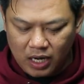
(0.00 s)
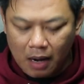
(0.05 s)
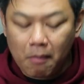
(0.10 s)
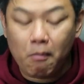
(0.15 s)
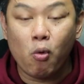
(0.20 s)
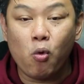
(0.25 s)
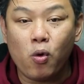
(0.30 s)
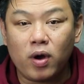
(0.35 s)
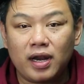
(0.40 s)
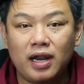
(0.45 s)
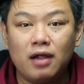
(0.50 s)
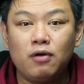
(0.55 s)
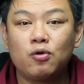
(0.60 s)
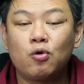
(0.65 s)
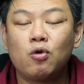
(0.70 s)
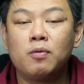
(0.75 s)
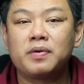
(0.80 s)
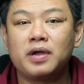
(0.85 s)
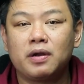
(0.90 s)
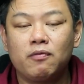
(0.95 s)
ขมวดแล้ว
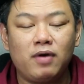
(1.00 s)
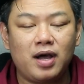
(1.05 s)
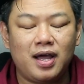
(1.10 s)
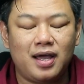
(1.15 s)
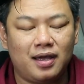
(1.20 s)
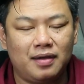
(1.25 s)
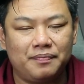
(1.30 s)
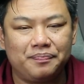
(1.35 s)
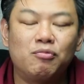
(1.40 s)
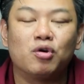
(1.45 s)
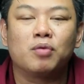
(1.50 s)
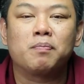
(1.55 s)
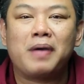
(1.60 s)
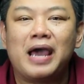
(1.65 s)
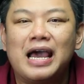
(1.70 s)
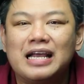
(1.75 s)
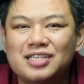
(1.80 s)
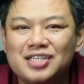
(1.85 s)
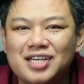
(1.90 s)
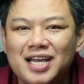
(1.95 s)
รวมกันว่าหมด
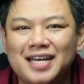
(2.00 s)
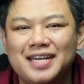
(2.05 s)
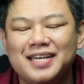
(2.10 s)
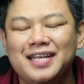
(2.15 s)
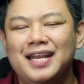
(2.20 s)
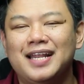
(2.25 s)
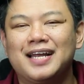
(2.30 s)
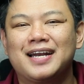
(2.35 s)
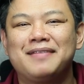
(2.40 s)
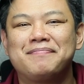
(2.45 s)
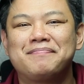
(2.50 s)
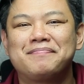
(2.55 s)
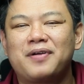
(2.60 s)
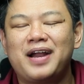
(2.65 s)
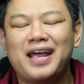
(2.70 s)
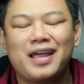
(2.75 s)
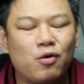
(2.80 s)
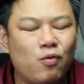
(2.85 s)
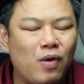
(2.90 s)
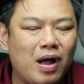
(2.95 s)
แพชชั่นเนี่ยแหละครับ
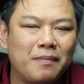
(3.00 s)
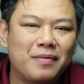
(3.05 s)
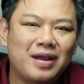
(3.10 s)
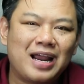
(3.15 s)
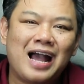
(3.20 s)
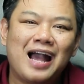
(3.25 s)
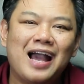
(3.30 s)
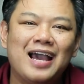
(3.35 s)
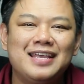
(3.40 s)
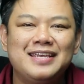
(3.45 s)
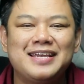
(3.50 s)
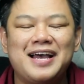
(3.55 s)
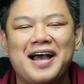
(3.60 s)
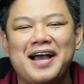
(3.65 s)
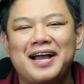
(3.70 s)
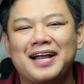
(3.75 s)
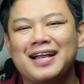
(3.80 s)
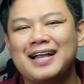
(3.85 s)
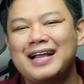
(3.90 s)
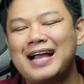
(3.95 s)
ไร้ความกระหายอ
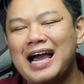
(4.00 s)
ยาก